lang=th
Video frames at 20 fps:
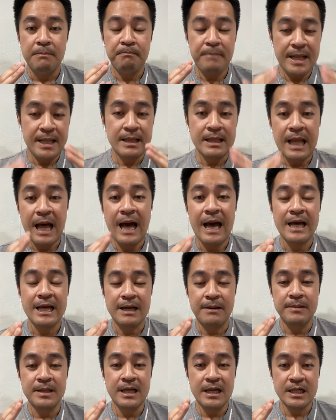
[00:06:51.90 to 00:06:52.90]
เป็นตาย
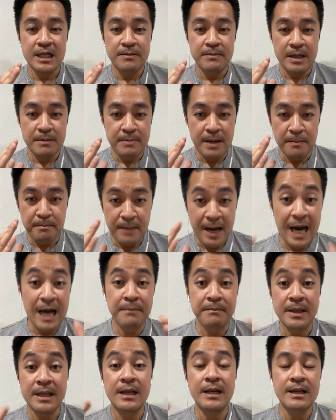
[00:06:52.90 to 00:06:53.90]
กับเรื่องที่มันแบบผ่าน
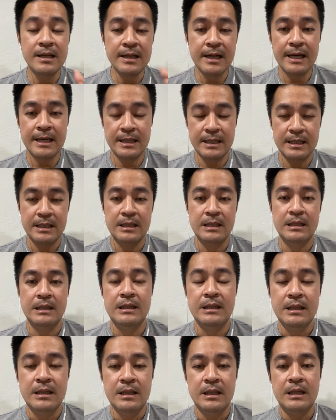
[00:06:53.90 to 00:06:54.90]
ไปเรื่อ
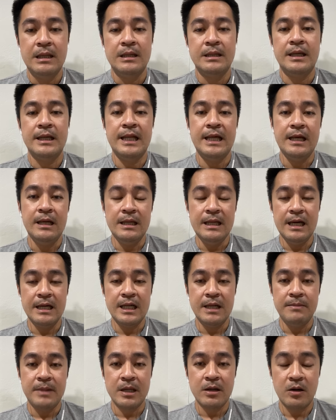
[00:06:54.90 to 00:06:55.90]
ยๆทีนี้เรื่อง
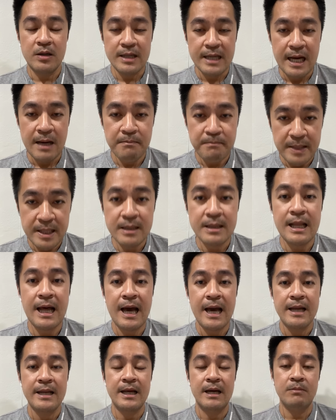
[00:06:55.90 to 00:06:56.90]
ที่มันค่อนข้างเป็น
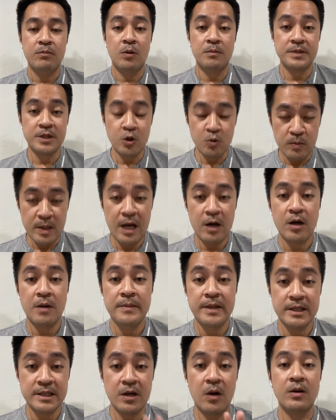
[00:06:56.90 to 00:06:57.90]
ตายเนี่ยผมสรุปแล้วก็
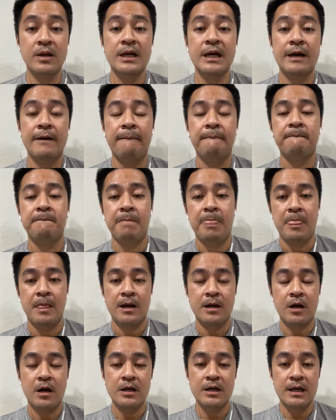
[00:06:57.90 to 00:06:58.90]
มี2เรื่อง
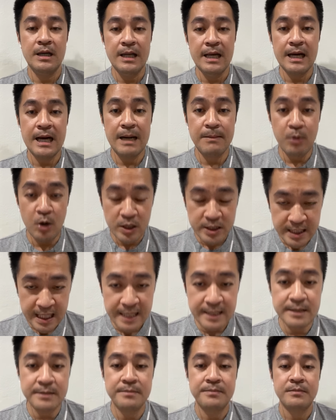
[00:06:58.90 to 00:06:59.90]
ก็คือเรื่อง
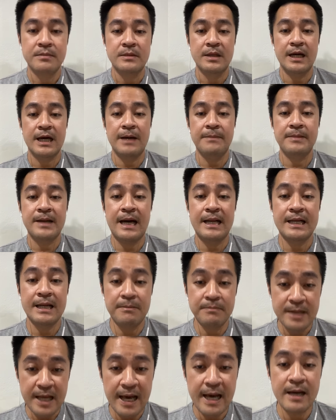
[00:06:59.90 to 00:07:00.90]
abortion นะครับการ
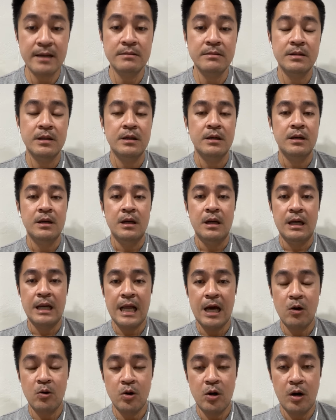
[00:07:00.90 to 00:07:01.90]
ทำแท้ง
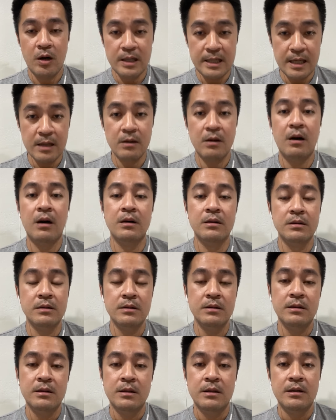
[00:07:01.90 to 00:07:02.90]
แล้วก็เรื่องของ
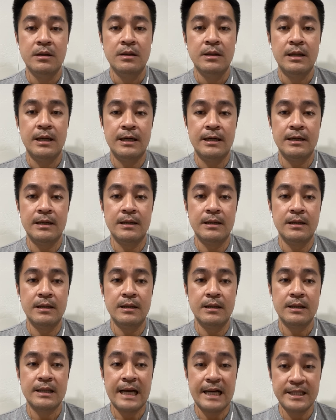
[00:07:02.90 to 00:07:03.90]

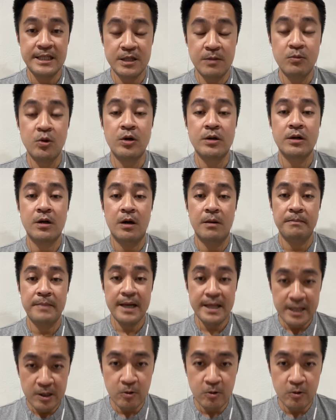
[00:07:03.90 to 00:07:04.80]
การสมรสของเพศ